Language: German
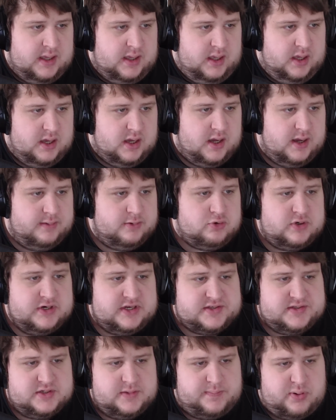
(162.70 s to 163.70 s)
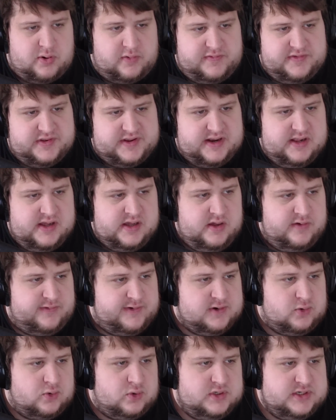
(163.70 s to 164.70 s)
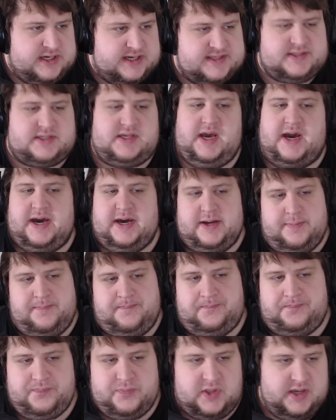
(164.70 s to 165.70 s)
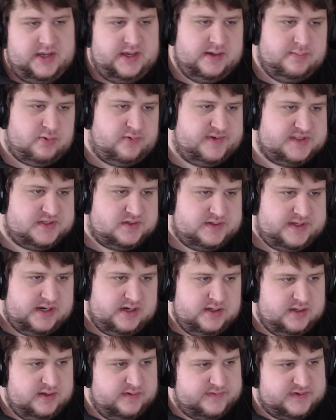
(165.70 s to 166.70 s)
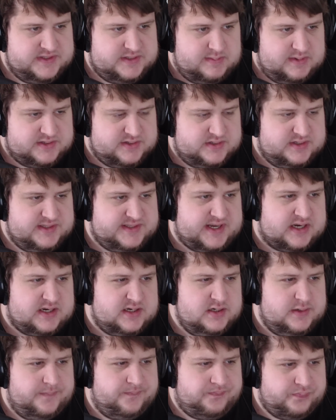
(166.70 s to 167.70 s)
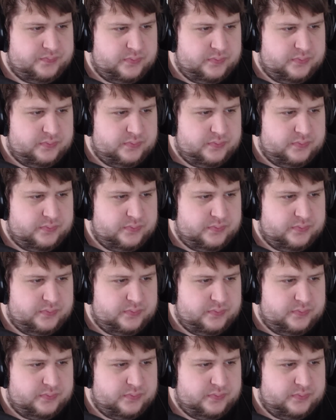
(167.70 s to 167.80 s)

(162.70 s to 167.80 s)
Ähm, cool, dass du professionelle Hilfe geholt hast. Ja, naja, ne, professionelle Hilfe ist immer so eine Sache.